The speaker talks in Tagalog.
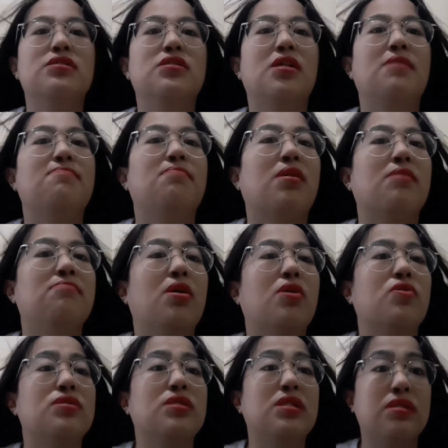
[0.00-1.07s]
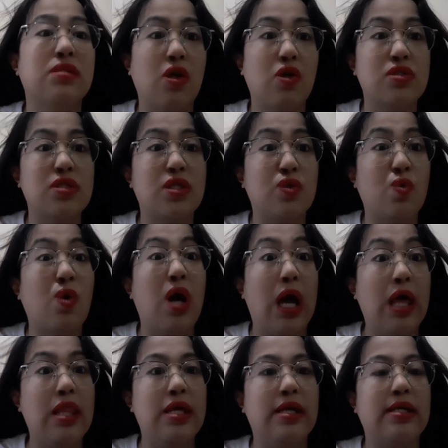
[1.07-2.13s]
Siyempre, meron din tayong
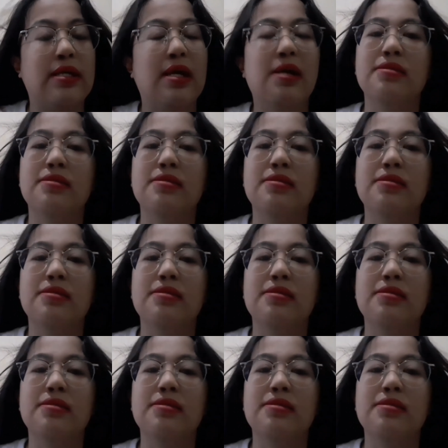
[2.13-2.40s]
sinungaling